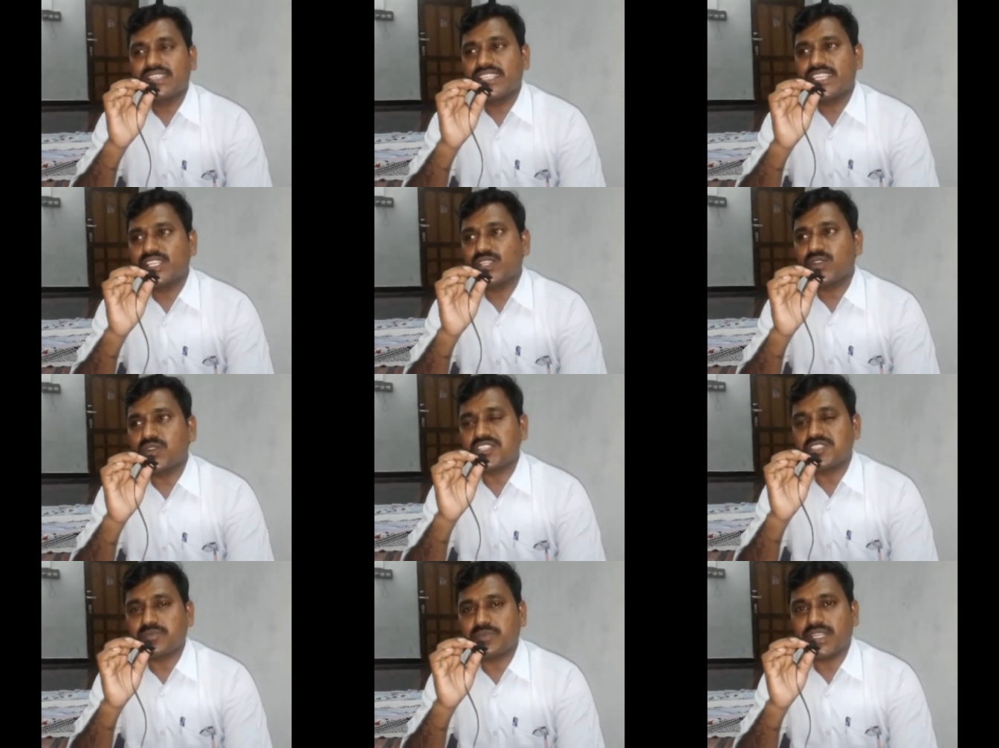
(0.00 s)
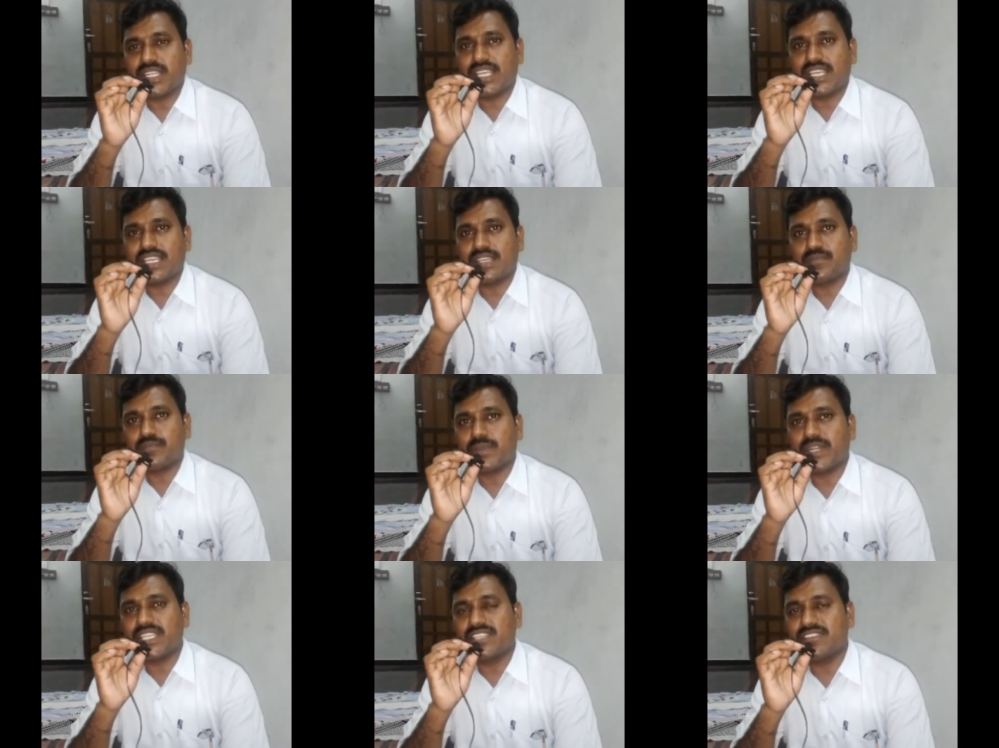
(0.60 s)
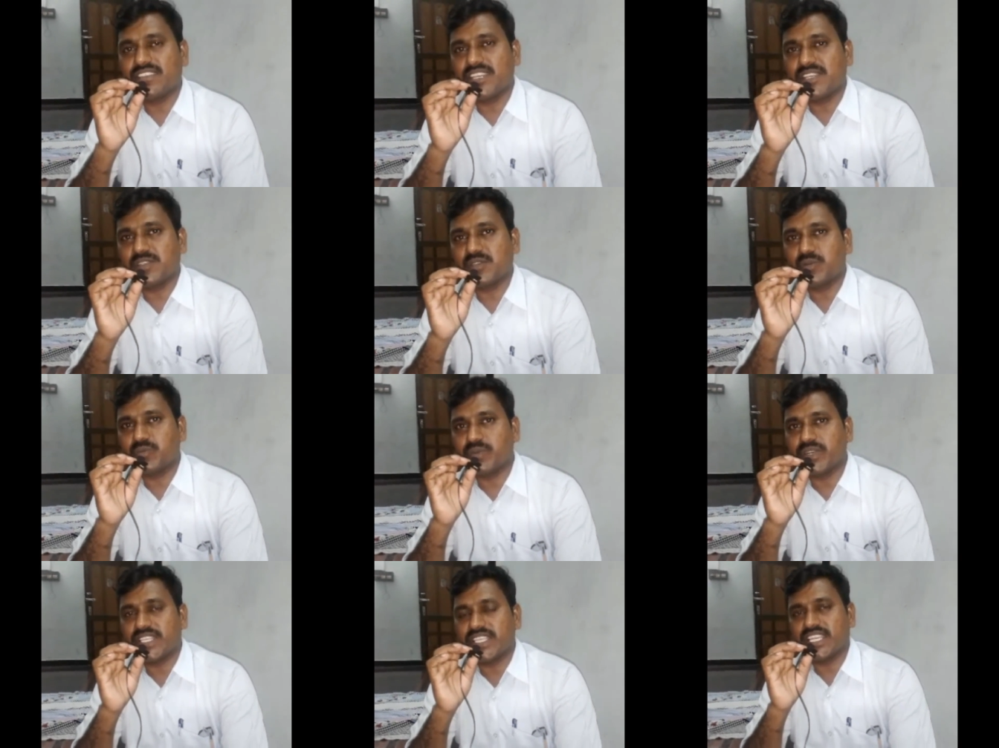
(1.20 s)
దీనికోసమనే
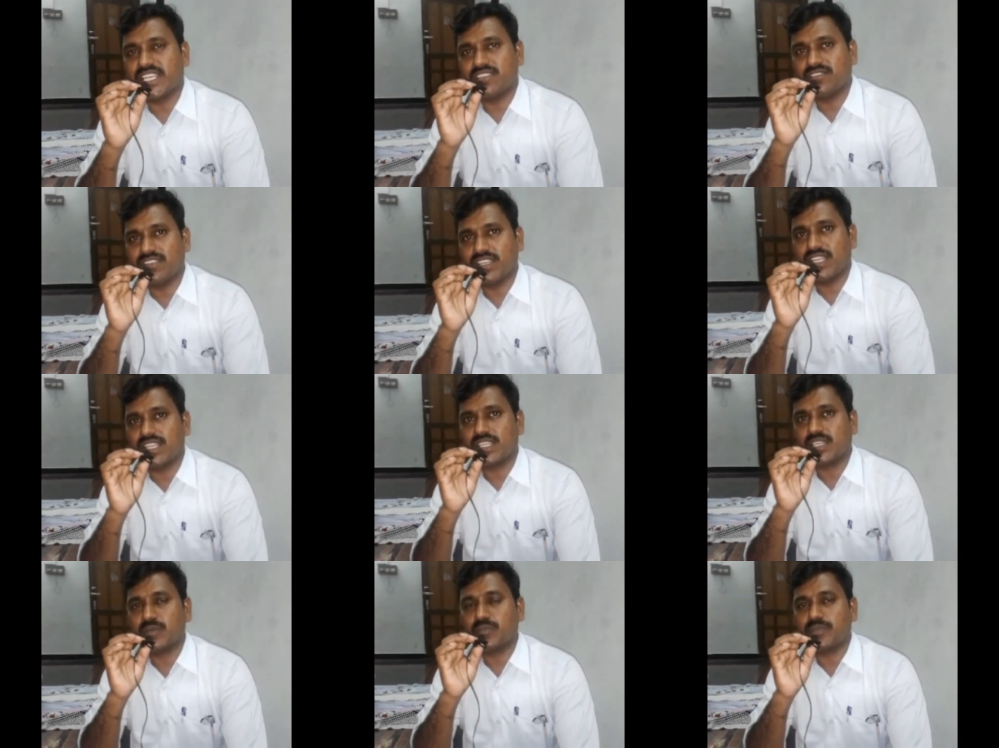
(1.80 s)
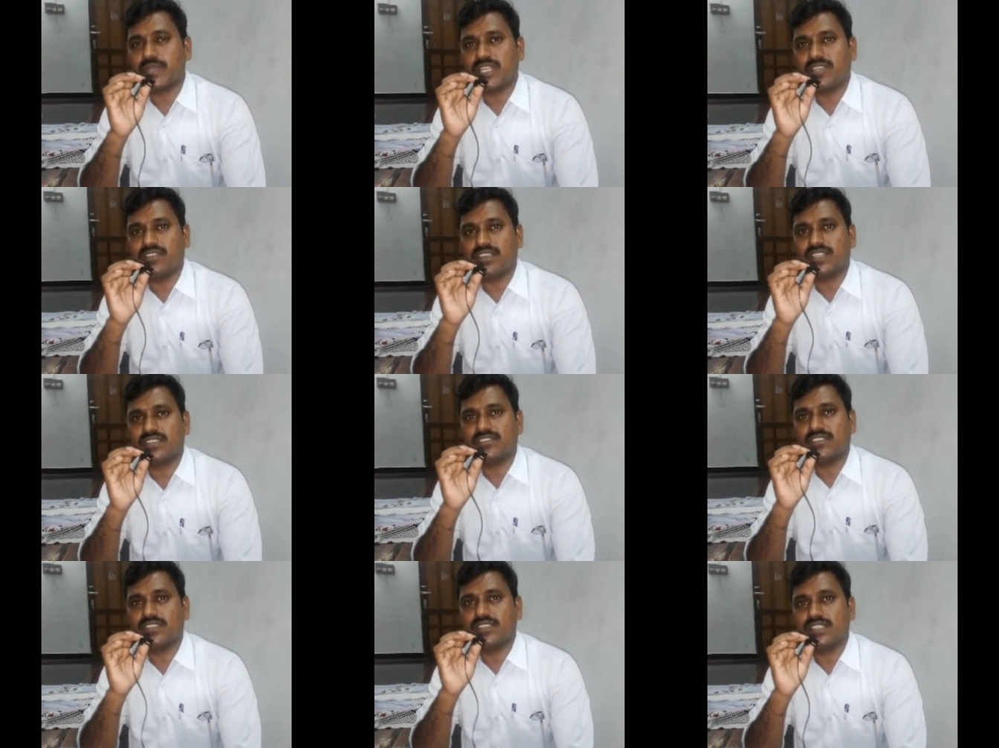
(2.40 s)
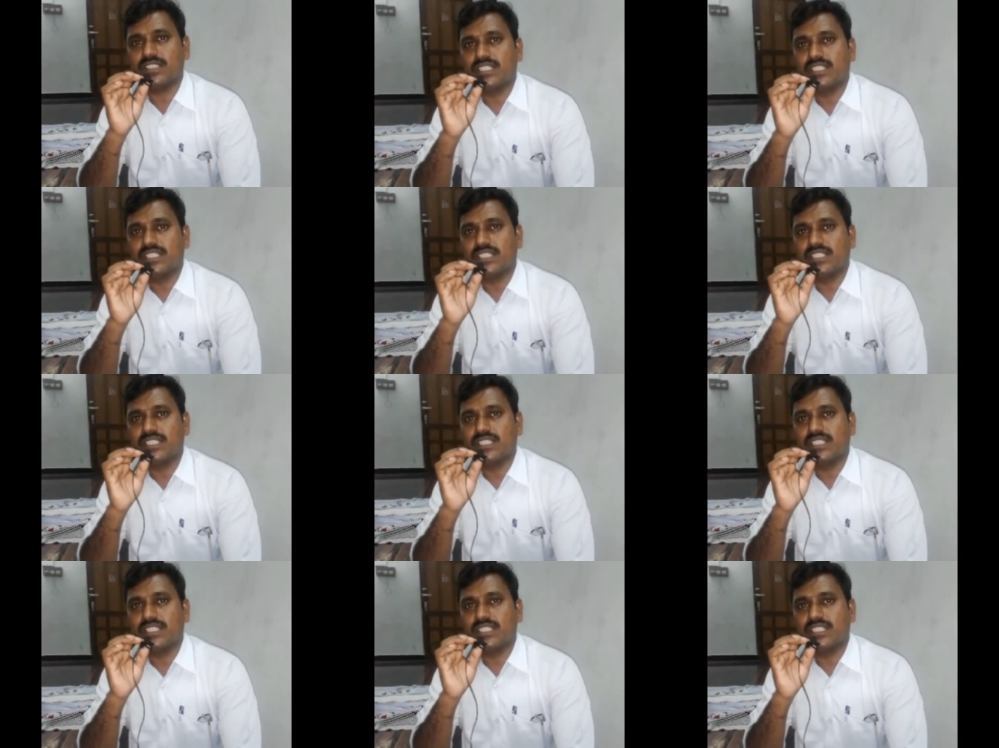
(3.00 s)
పదివేలు పదిహేను వేలకి ప్రైవేట్